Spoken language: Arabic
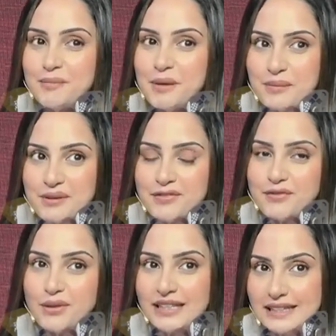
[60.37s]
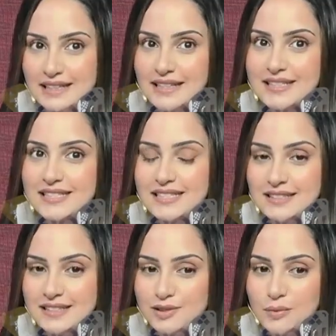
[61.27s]
ريمبر في واحد لا كلاس
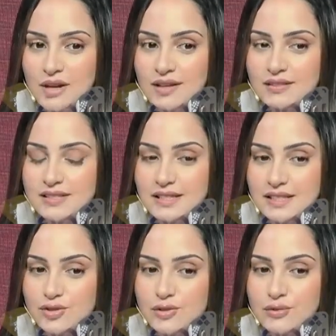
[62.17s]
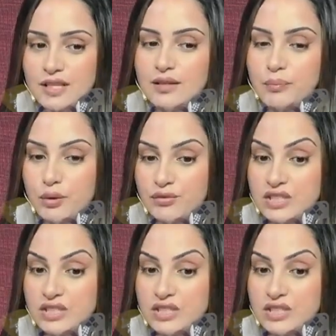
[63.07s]
ديال ليستوار ديال الهيستوري البروف